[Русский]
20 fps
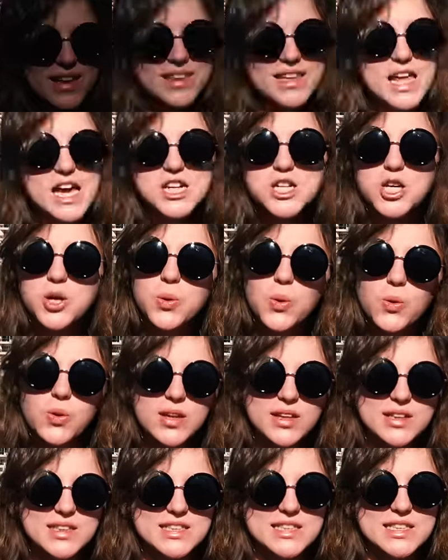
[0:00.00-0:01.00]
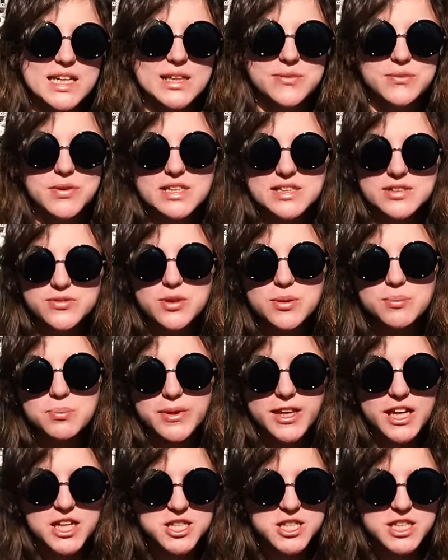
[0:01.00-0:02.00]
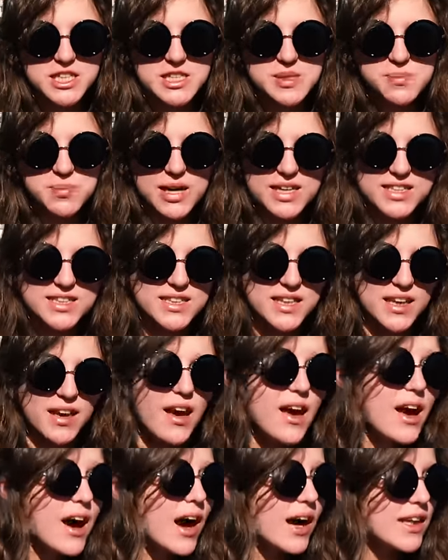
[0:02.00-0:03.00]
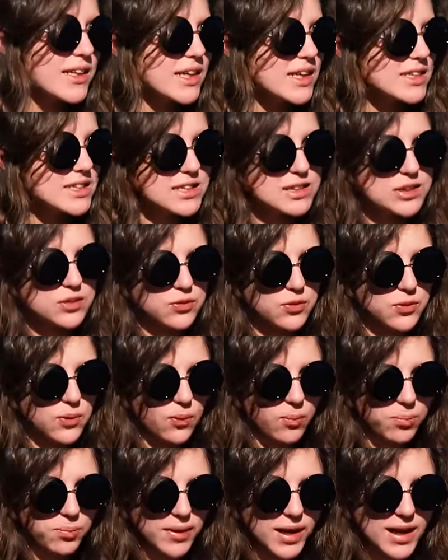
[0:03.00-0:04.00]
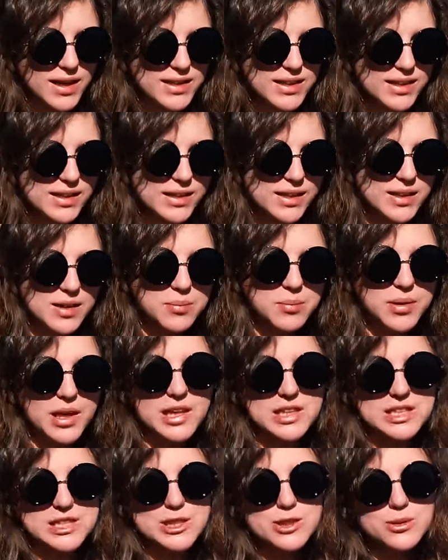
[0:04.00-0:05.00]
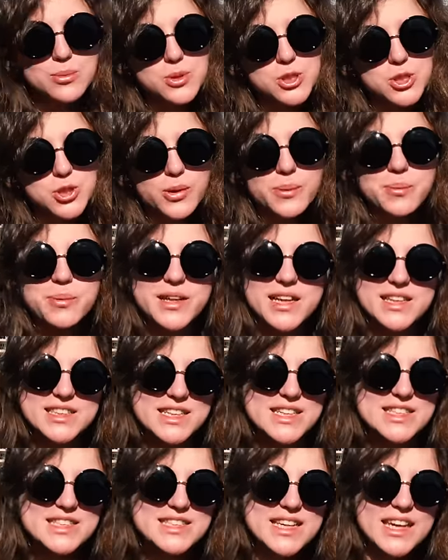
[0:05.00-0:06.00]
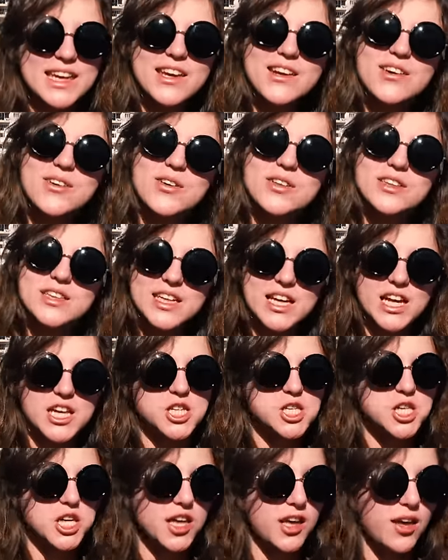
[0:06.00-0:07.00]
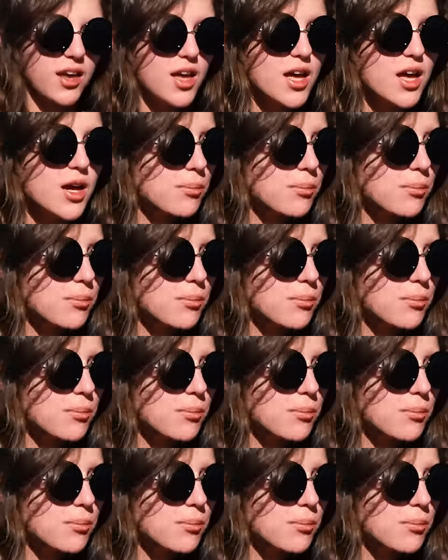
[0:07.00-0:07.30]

Наша куколка соответствует пляжной тематике. Она одета в купальник, имеет сумочку, полотенце и крутые очки.